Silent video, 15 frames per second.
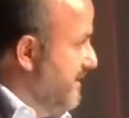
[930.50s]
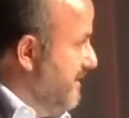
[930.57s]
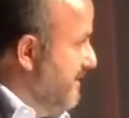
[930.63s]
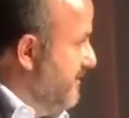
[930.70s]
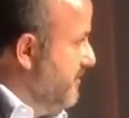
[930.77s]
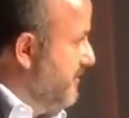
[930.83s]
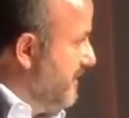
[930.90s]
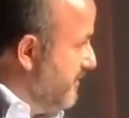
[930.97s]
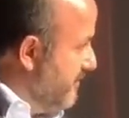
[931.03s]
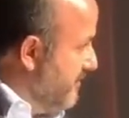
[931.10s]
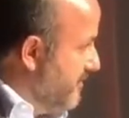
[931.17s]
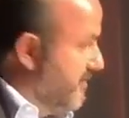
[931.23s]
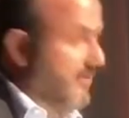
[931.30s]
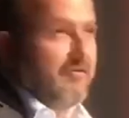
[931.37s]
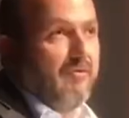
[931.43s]
Yo quiero
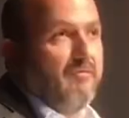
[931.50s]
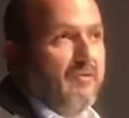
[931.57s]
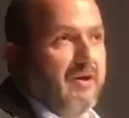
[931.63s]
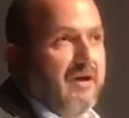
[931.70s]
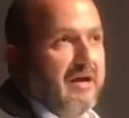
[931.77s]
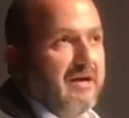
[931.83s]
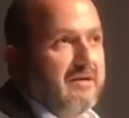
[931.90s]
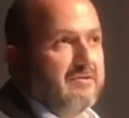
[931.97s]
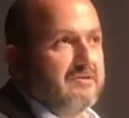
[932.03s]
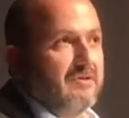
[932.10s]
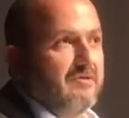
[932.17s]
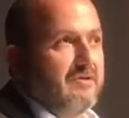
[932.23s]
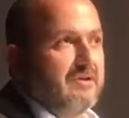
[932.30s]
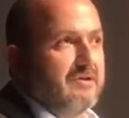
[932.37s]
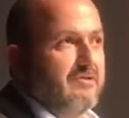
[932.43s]
convocar al Consejo
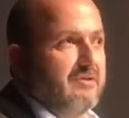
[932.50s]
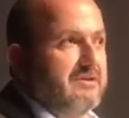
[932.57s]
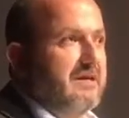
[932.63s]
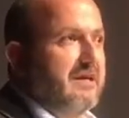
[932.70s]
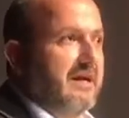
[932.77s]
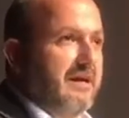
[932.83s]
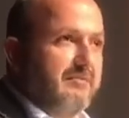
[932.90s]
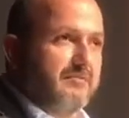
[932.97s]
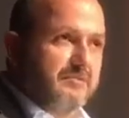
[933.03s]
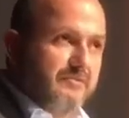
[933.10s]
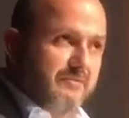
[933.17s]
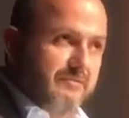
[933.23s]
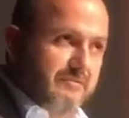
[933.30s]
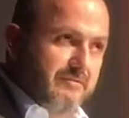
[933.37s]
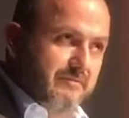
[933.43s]
de Rectores a que hagamos
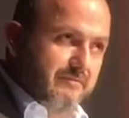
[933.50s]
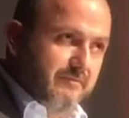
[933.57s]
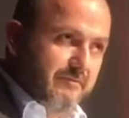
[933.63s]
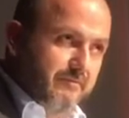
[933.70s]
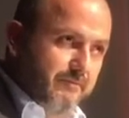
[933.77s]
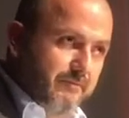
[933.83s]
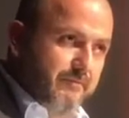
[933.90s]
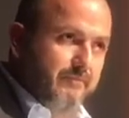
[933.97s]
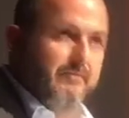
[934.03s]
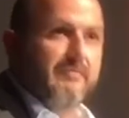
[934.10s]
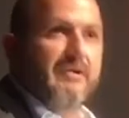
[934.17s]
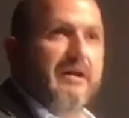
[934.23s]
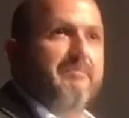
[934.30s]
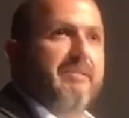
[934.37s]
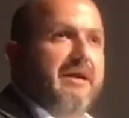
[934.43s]
un
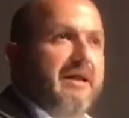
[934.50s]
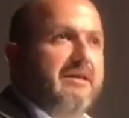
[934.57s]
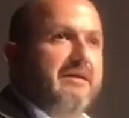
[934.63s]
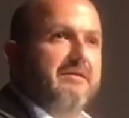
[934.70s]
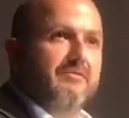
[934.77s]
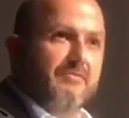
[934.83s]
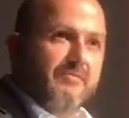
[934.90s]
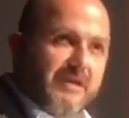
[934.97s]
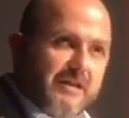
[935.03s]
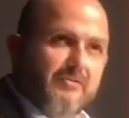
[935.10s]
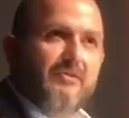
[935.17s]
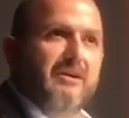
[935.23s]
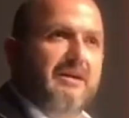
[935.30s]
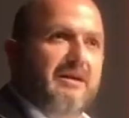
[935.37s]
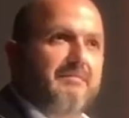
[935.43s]
una parada, un alto
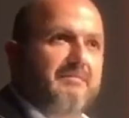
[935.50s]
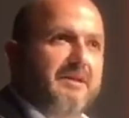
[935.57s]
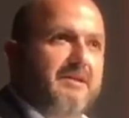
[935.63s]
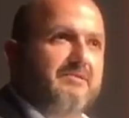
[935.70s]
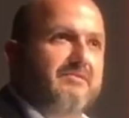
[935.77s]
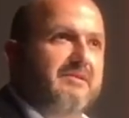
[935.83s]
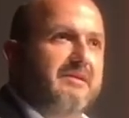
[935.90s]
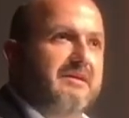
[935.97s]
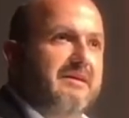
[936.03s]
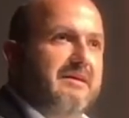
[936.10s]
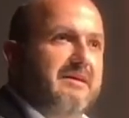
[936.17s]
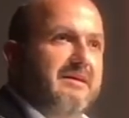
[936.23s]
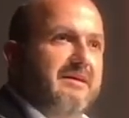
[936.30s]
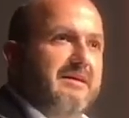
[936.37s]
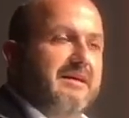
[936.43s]
en el camino
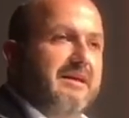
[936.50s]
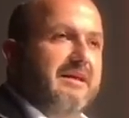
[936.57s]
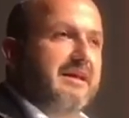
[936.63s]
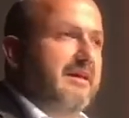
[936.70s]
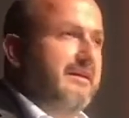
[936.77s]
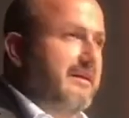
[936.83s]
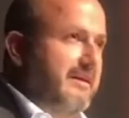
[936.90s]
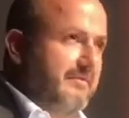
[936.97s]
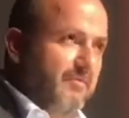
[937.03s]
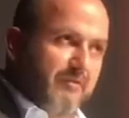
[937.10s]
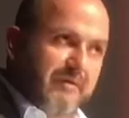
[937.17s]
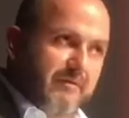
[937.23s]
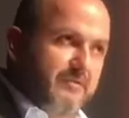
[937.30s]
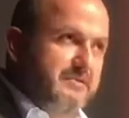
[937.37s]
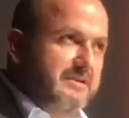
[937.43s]
y que
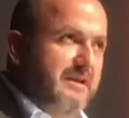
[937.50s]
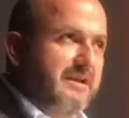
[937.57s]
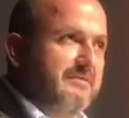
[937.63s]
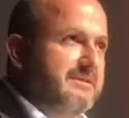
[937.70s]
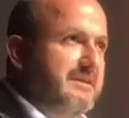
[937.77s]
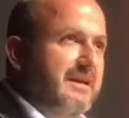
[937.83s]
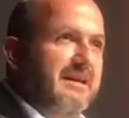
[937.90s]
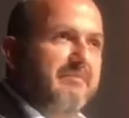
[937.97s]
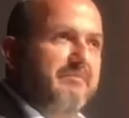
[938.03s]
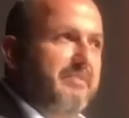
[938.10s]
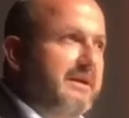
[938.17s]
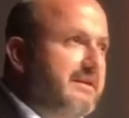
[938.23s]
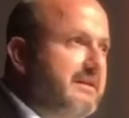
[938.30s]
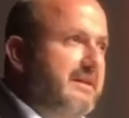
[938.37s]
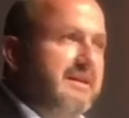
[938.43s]
volvamos a revisar la
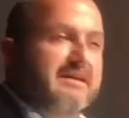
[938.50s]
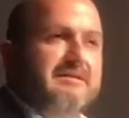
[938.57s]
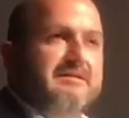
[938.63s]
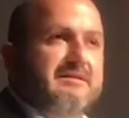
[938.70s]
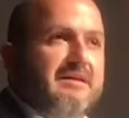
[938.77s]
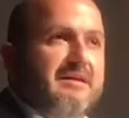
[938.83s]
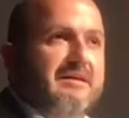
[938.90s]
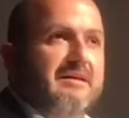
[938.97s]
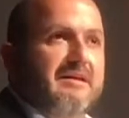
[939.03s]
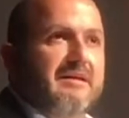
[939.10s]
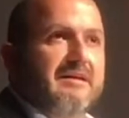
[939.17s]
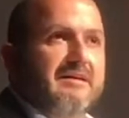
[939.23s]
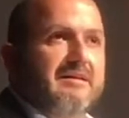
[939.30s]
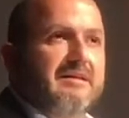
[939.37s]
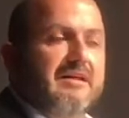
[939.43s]
pertinencia
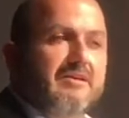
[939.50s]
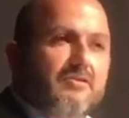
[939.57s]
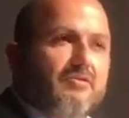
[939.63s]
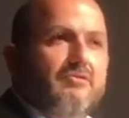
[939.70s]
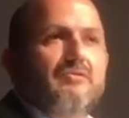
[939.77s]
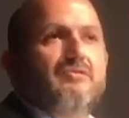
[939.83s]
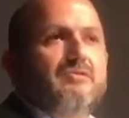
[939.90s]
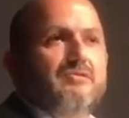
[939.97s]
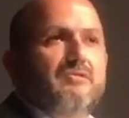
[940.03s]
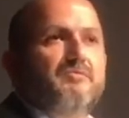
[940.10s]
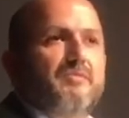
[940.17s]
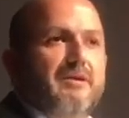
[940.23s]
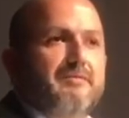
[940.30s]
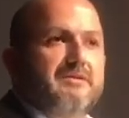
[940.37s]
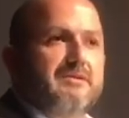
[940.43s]
de todos nuestros
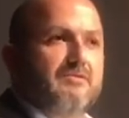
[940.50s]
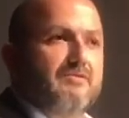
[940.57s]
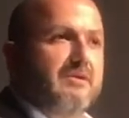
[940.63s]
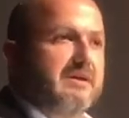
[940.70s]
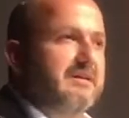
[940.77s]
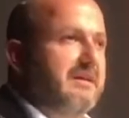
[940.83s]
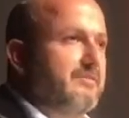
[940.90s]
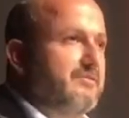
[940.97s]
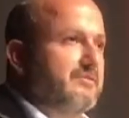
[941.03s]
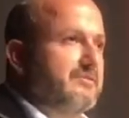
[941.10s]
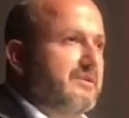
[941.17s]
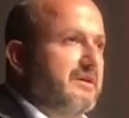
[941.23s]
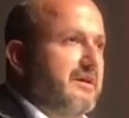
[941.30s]
programas educativos,